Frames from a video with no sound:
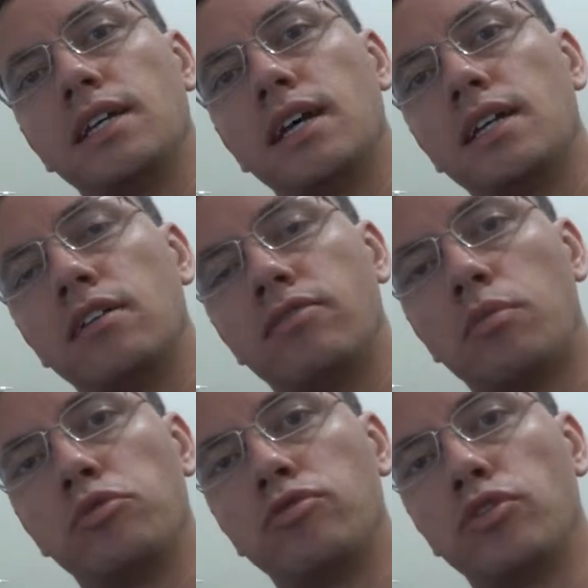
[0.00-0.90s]
Obrigada,
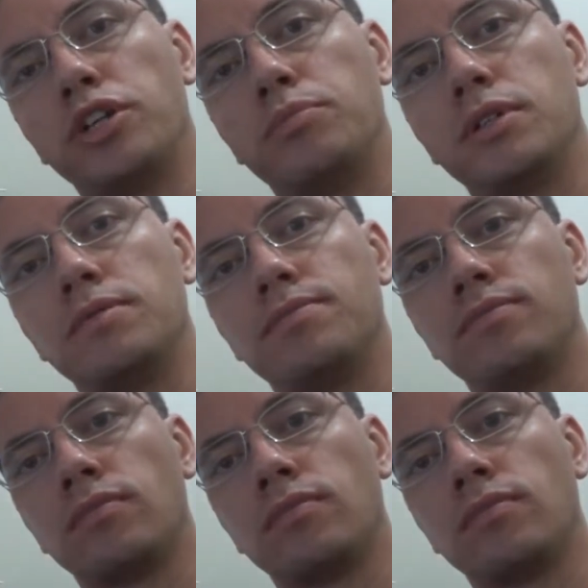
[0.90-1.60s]
Fábio Floripa.